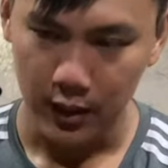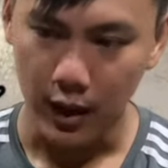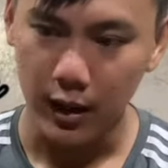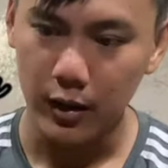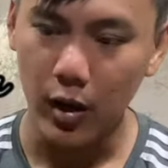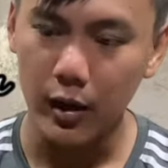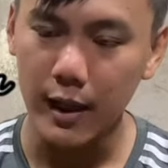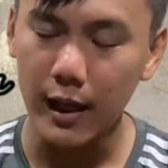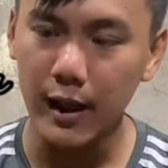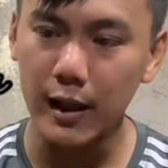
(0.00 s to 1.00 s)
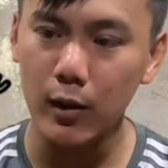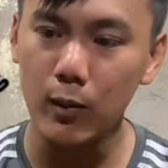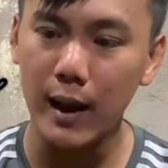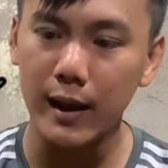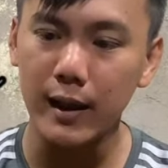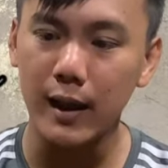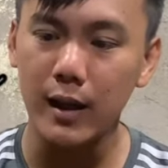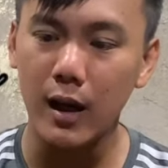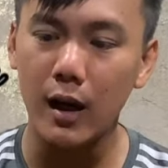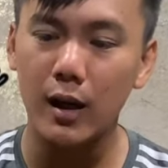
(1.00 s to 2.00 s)
À, rồi và đây cũng là cái
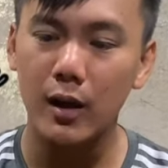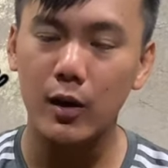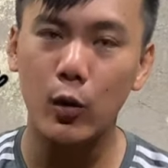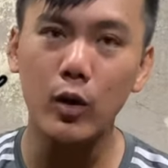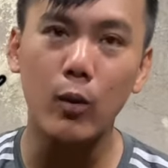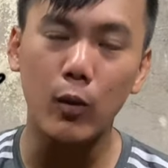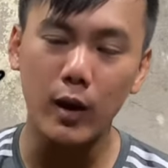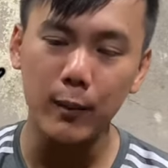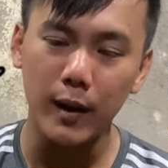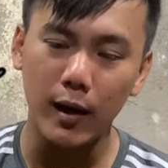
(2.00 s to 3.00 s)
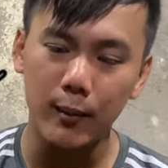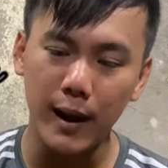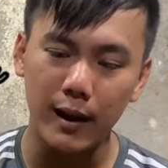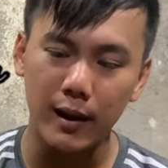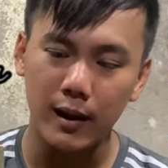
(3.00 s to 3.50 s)
cây uh, cuối cùng của clip ngày hôm nay.